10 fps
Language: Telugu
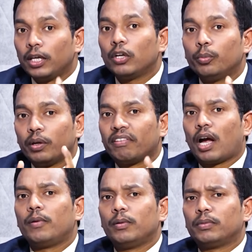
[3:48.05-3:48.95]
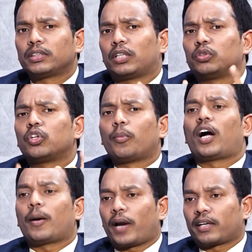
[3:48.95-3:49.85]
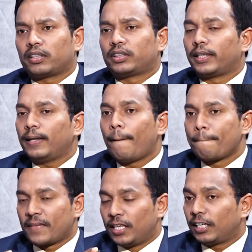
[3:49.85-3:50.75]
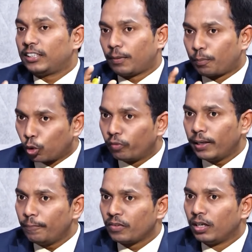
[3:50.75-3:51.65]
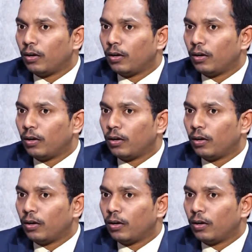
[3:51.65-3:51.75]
మీరు మీ ఫ్యామిలీ మెంబర్స్ అందరూ బాగా ప్రాక్టీస్ చేయండి ఎందుకంటే ఇట్స్ ప్రూవెన్